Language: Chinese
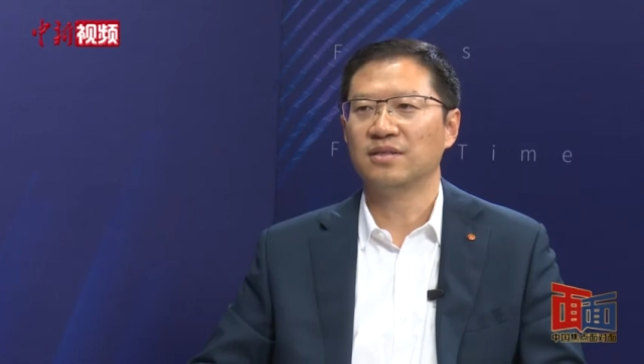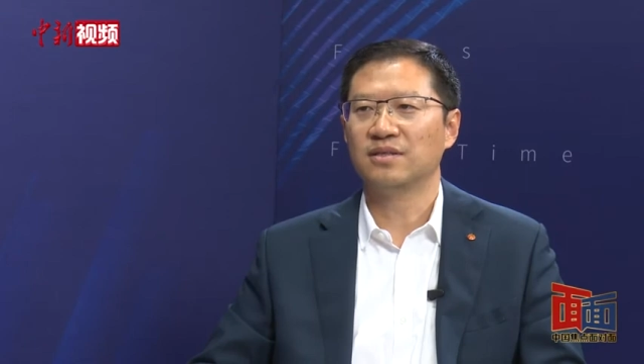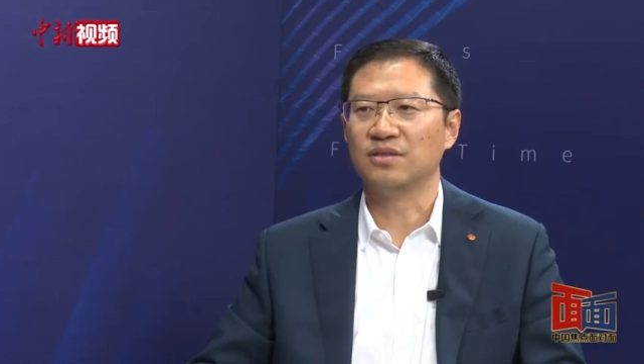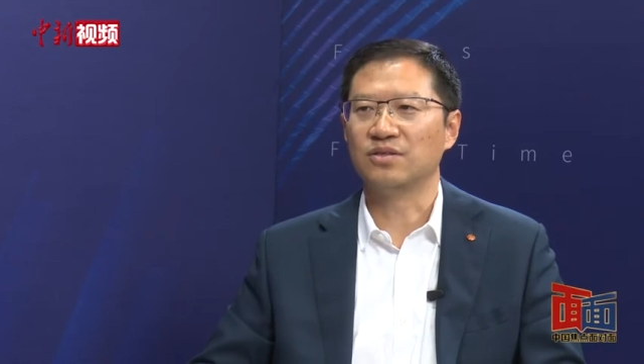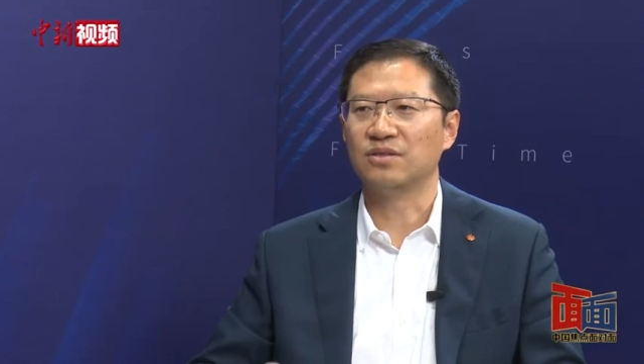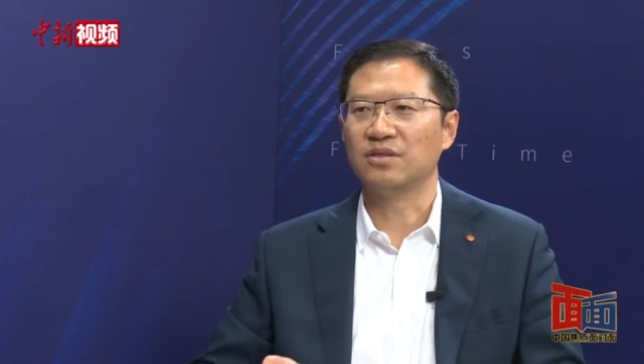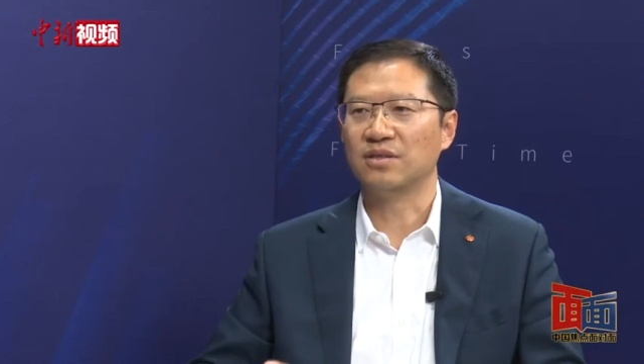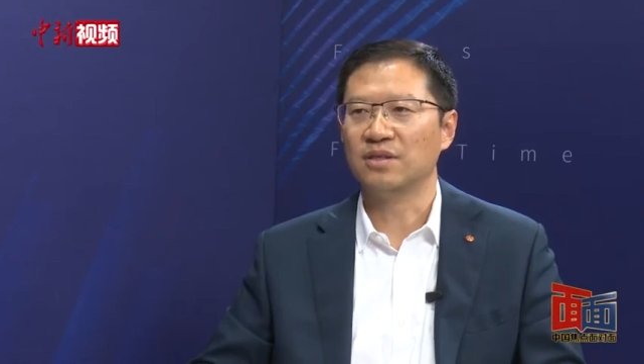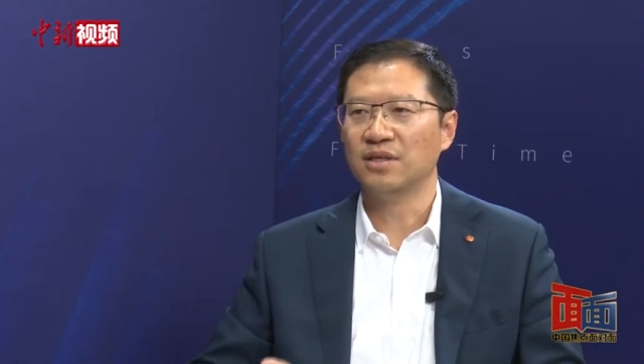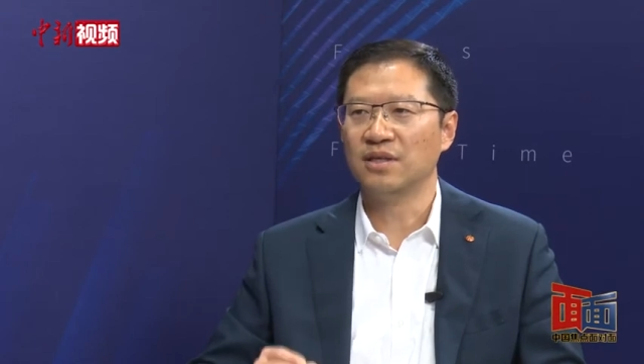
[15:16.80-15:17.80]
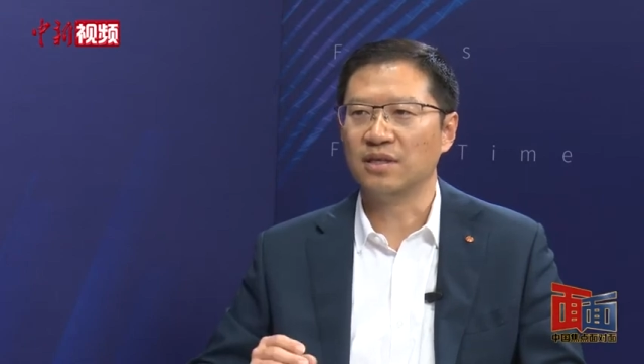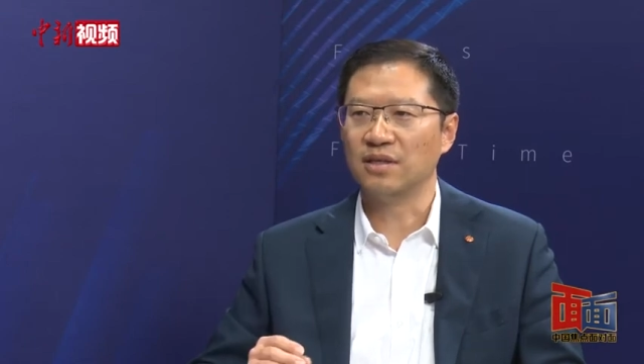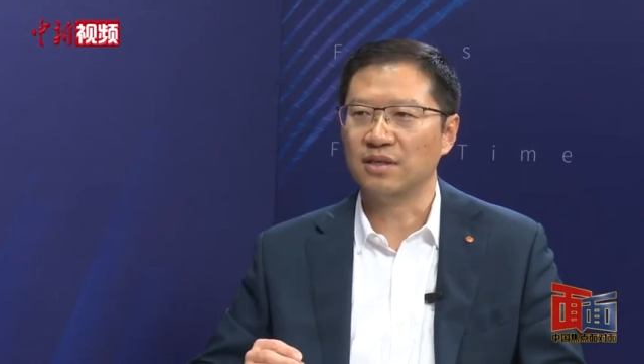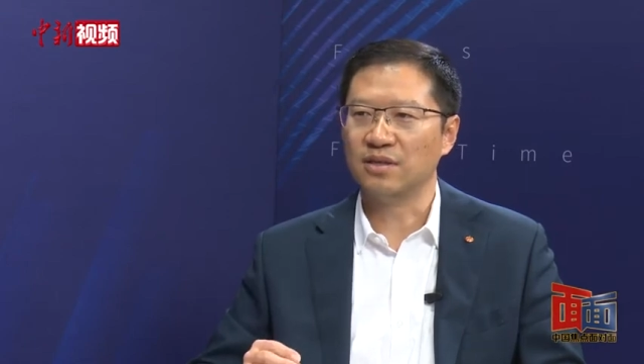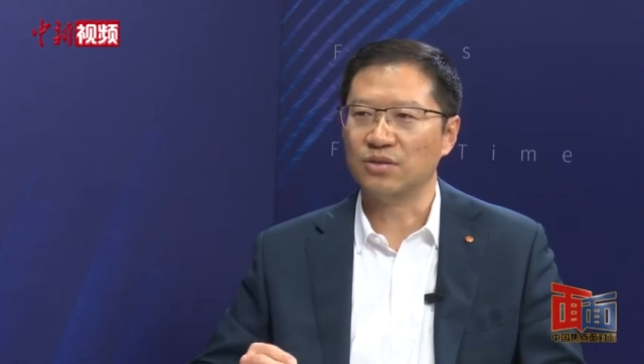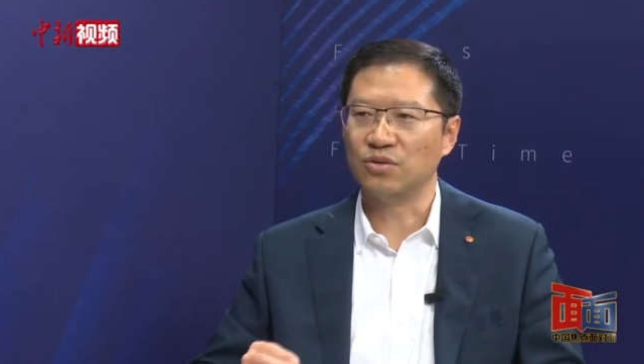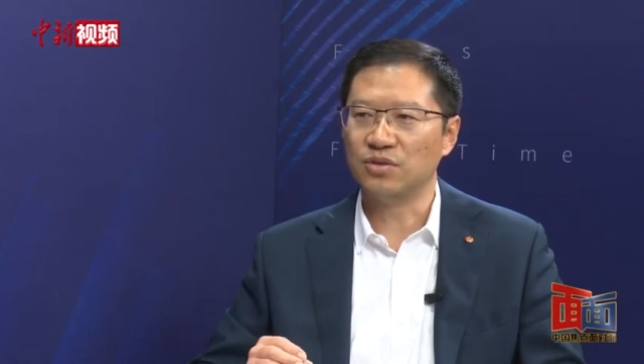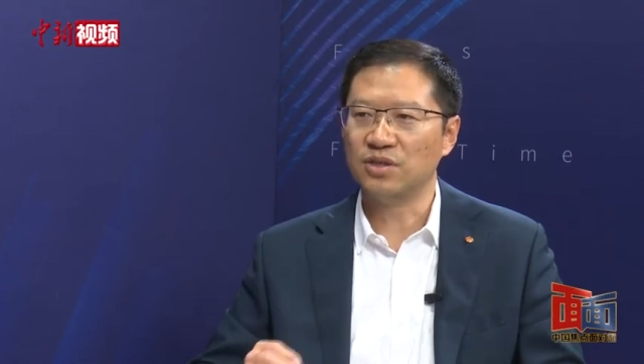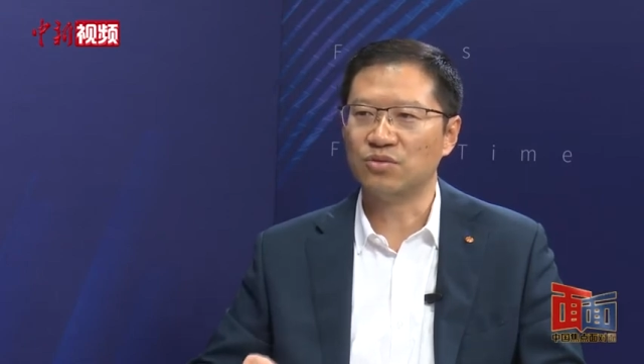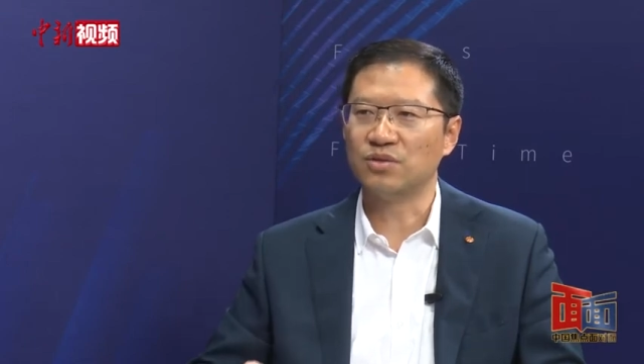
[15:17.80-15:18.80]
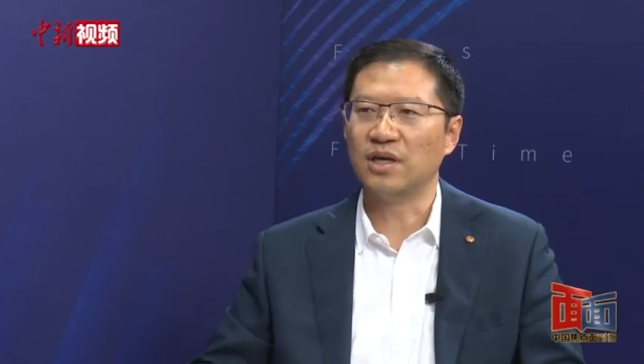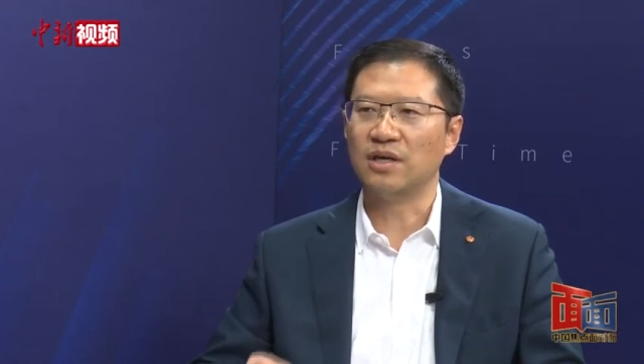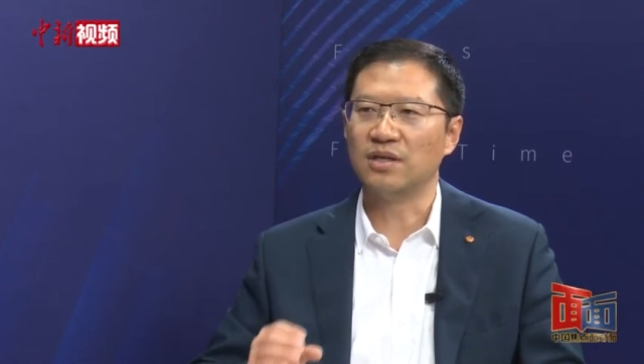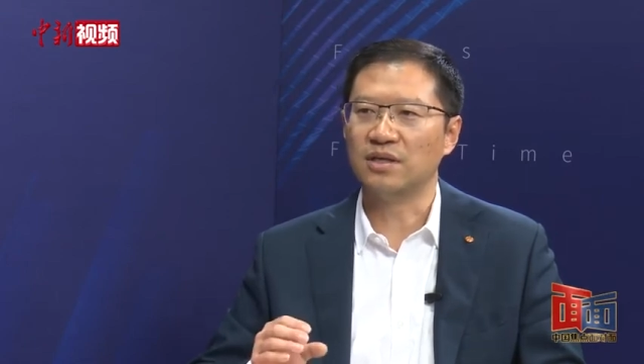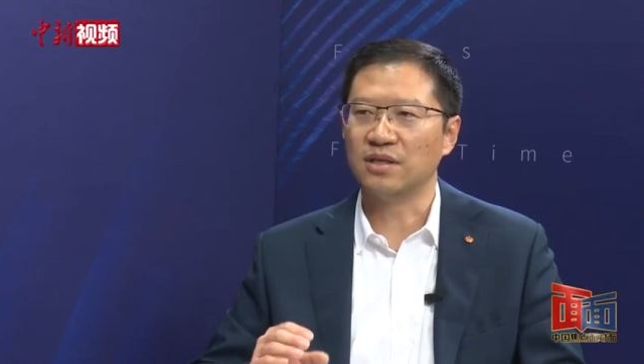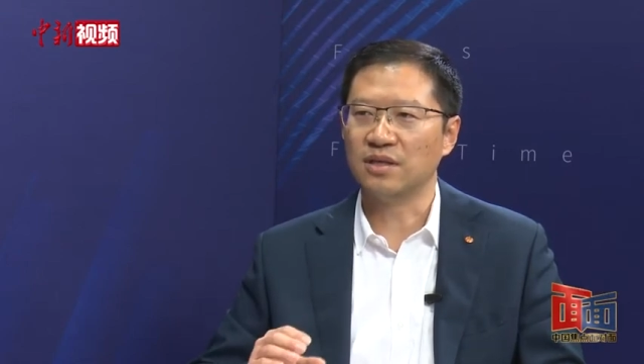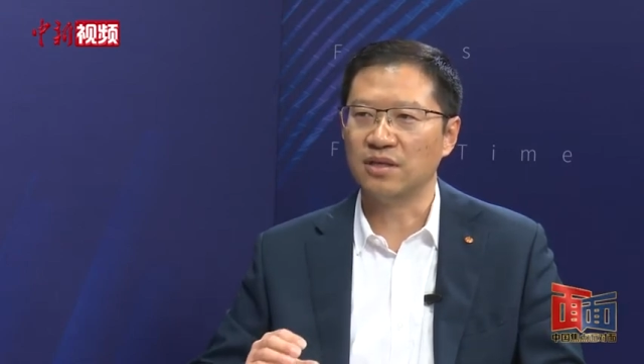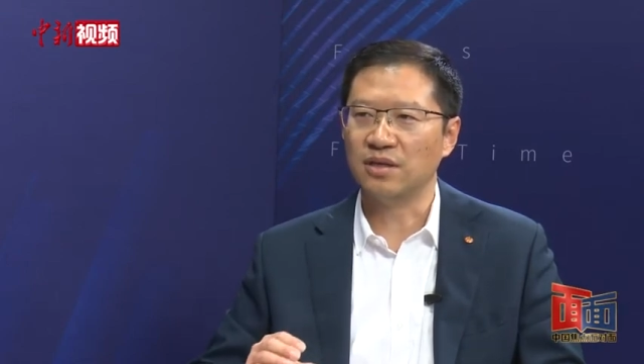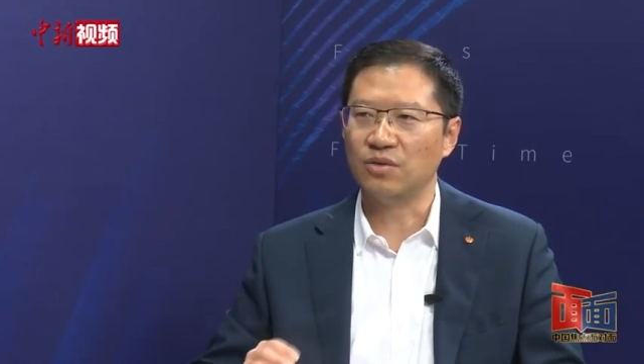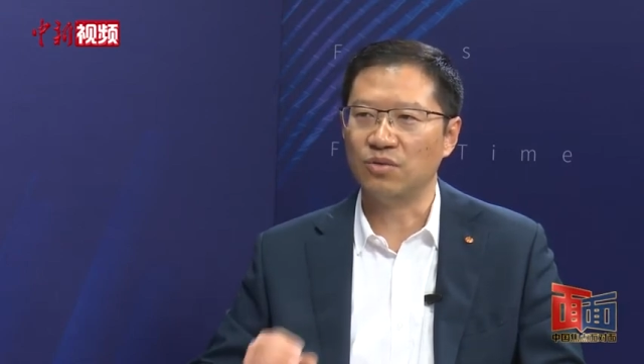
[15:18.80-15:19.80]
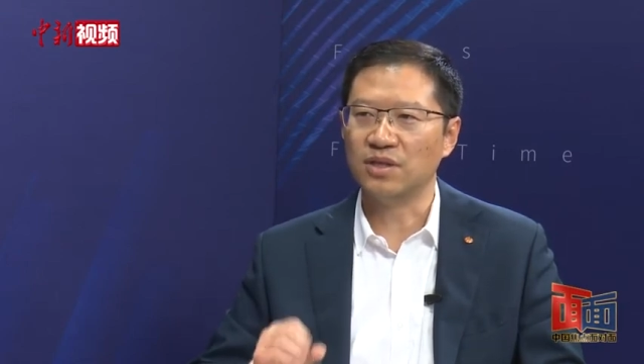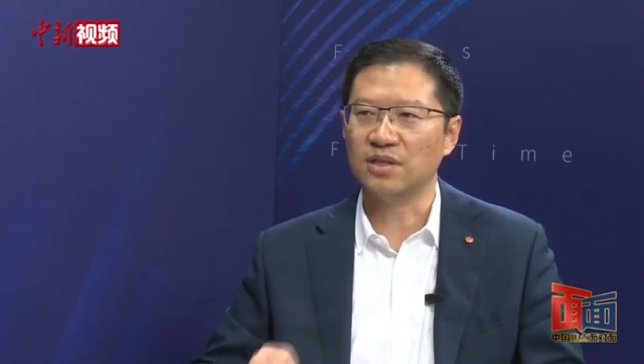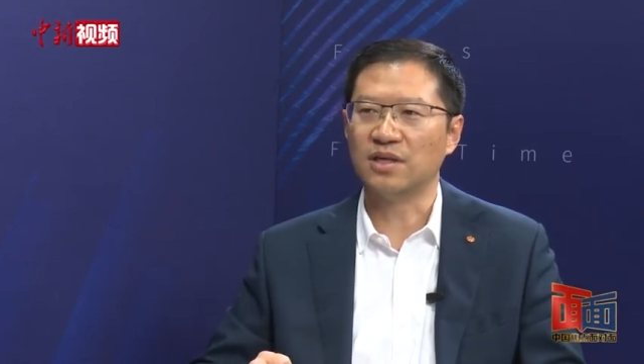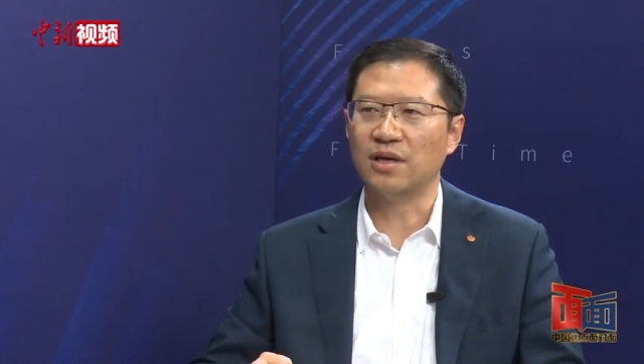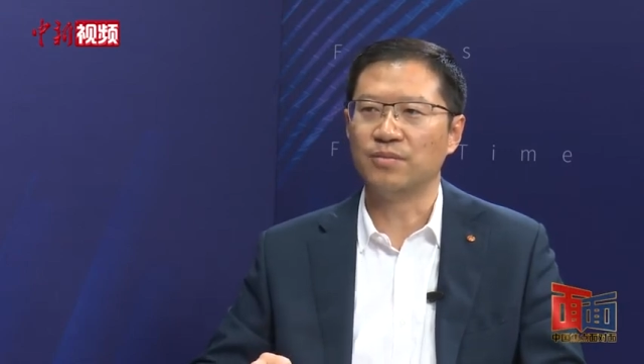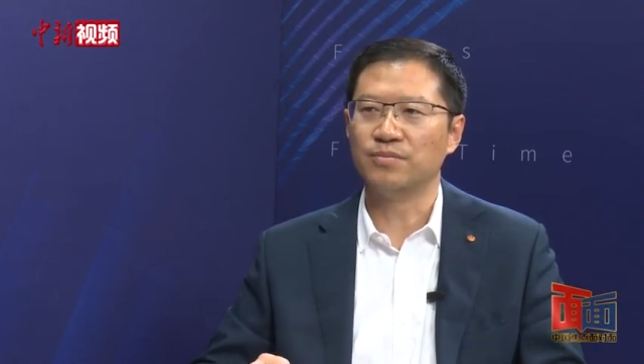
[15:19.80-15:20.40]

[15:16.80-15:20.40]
这就是呃，从技术上和这个伦理上，